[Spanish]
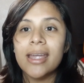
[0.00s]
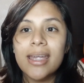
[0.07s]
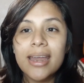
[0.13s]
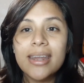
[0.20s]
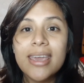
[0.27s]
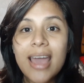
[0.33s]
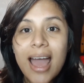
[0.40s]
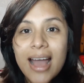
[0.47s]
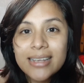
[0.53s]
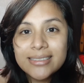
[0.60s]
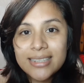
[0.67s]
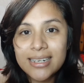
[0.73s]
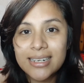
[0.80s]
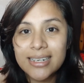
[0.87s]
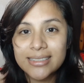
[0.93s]
Quería
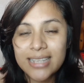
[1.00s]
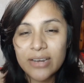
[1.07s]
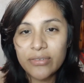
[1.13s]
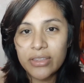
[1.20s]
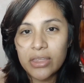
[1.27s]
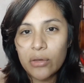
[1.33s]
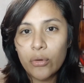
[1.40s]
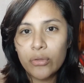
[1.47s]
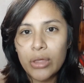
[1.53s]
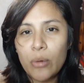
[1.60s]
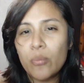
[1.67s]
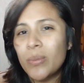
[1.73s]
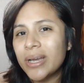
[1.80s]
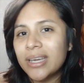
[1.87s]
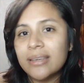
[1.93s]
hacerles el video de
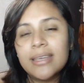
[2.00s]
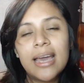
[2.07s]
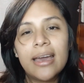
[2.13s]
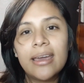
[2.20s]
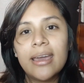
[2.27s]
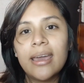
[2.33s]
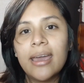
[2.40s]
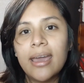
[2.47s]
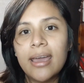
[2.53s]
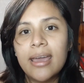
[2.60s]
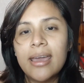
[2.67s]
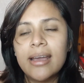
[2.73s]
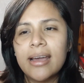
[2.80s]
un maquillaje eh,